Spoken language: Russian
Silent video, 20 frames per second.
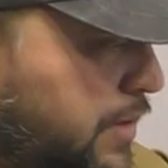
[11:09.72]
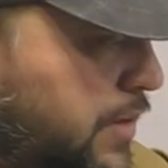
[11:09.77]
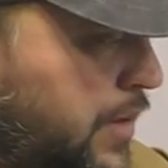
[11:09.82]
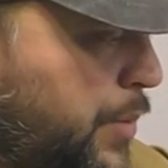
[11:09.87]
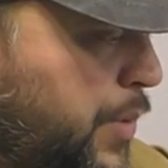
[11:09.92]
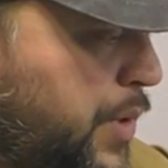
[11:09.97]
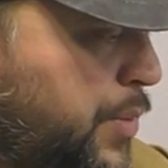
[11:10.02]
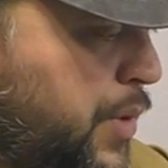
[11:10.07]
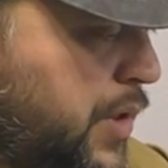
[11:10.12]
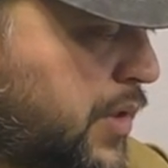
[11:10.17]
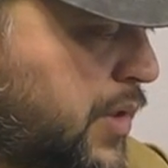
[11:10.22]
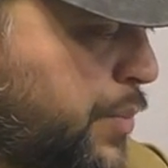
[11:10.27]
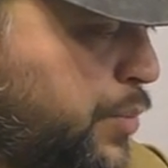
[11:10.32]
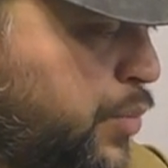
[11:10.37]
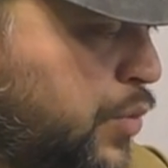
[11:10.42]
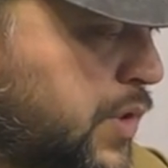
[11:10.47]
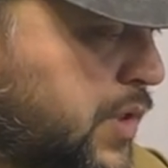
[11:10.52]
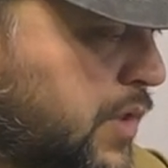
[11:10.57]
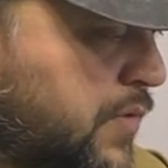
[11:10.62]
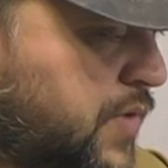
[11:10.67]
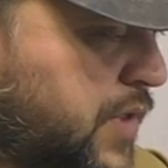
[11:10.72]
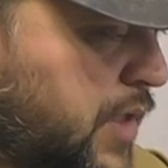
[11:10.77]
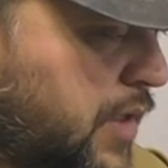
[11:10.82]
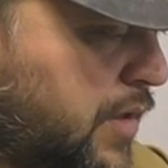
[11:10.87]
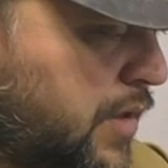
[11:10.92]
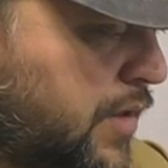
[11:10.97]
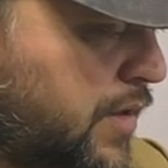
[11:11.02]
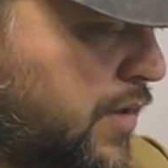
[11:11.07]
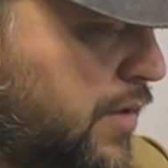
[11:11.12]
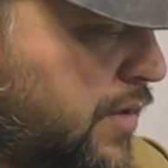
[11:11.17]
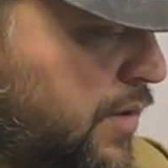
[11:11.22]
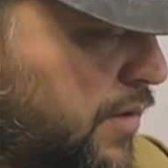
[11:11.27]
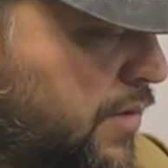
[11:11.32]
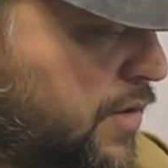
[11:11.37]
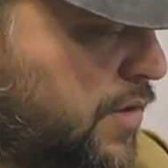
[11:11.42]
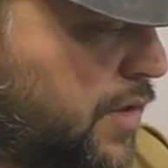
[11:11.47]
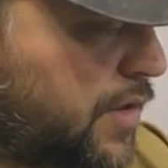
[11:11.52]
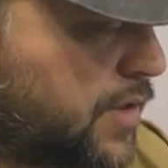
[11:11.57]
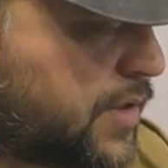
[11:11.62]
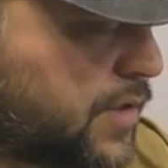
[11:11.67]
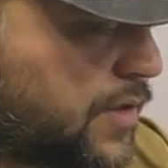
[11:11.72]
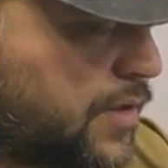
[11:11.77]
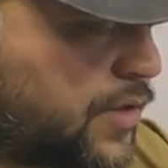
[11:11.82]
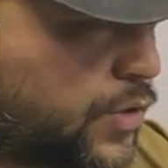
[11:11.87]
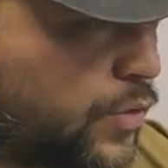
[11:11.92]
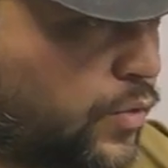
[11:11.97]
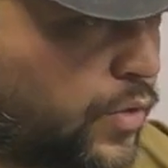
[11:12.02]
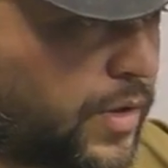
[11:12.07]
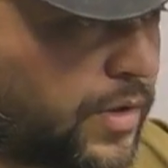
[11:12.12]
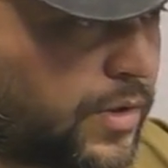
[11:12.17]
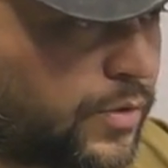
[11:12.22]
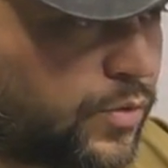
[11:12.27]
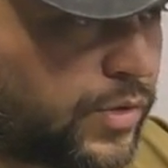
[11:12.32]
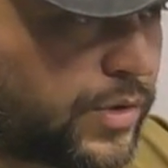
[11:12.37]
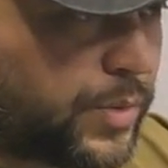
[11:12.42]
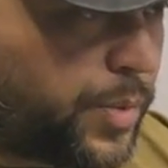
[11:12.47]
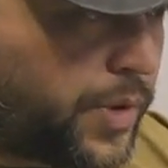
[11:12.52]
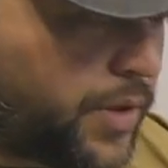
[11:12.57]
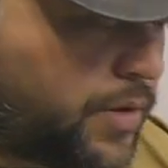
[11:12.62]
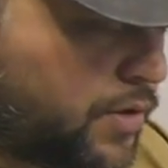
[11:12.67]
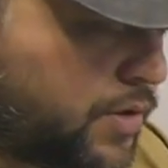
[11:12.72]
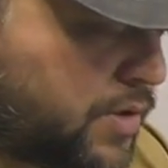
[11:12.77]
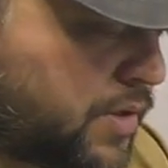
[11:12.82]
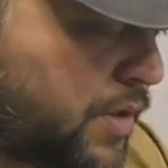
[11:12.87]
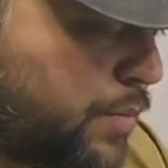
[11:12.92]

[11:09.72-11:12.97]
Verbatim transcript: Там ребята постят всякие интересные штуки. Я тоже периодически